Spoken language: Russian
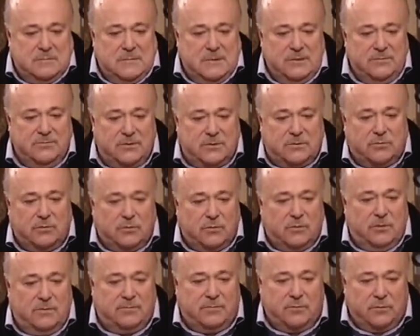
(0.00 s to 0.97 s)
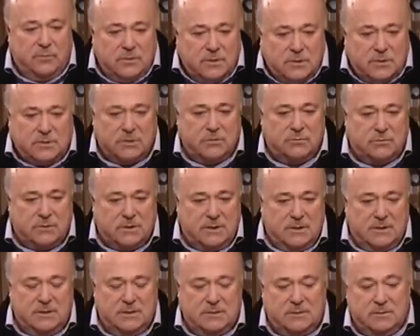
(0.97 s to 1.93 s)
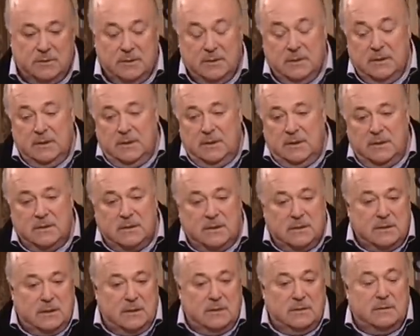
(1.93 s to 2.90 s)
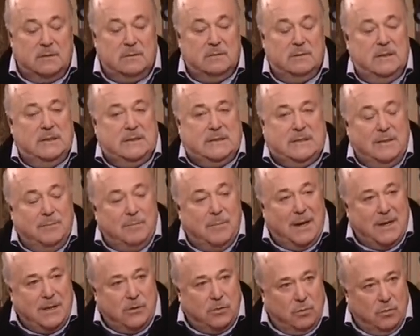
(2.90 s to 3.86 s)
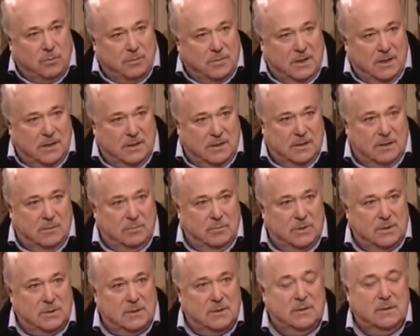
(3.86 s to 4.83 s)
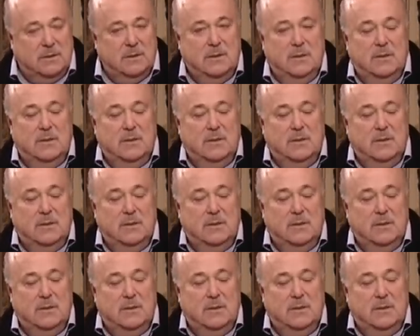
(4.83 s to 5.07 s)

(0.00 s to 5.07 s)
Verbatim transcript: в эту роль входишь, и уже она тебе... Это я это мое мнение было.